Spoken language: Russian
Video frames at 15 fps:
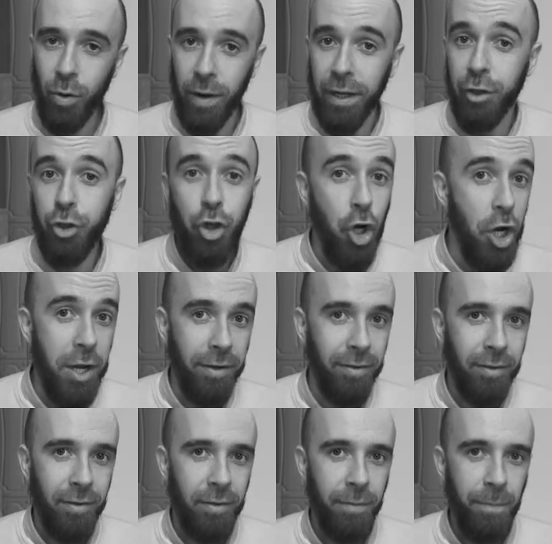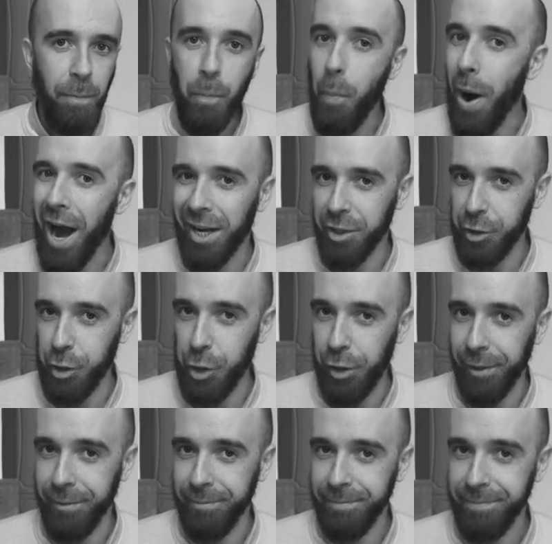слово. Член партии.
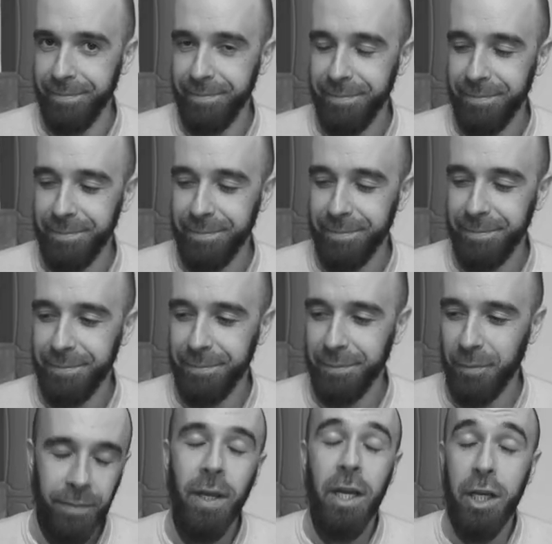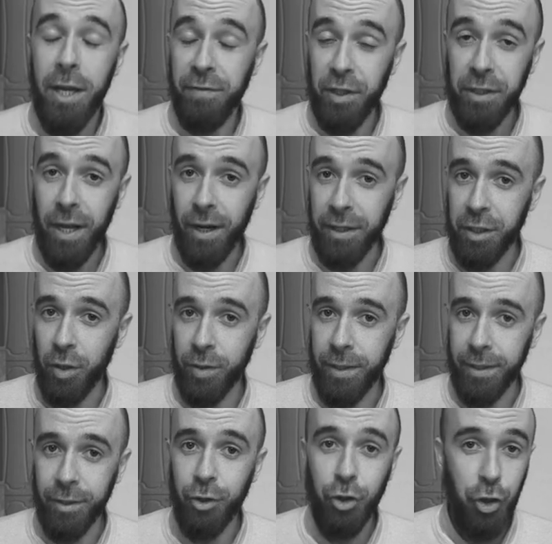Я всегда хотел
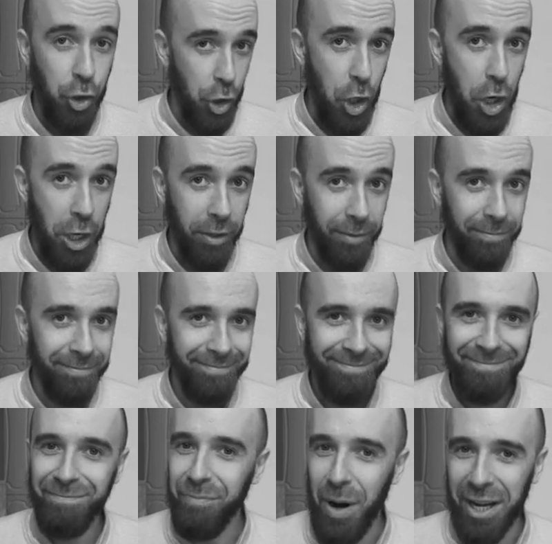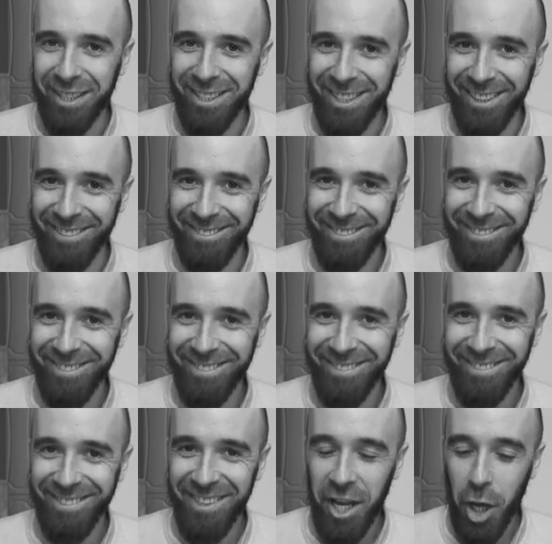стать членом партии.
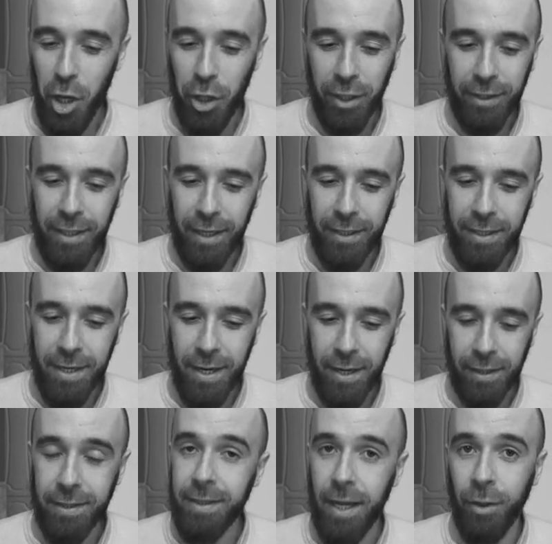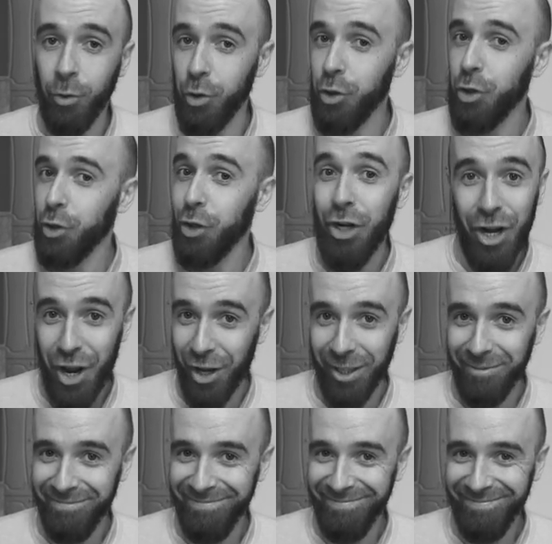И когда я стану
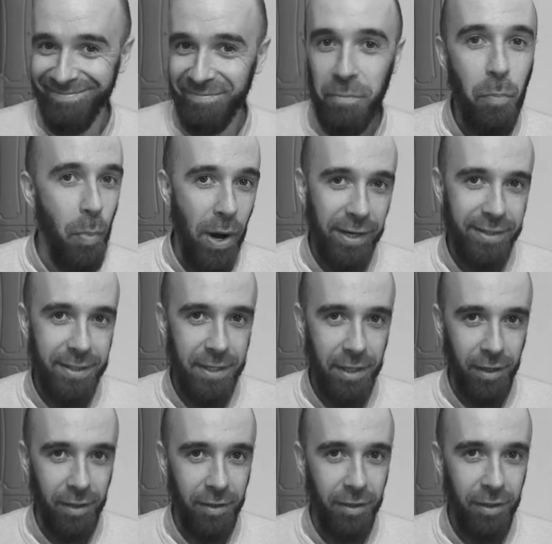членом партии,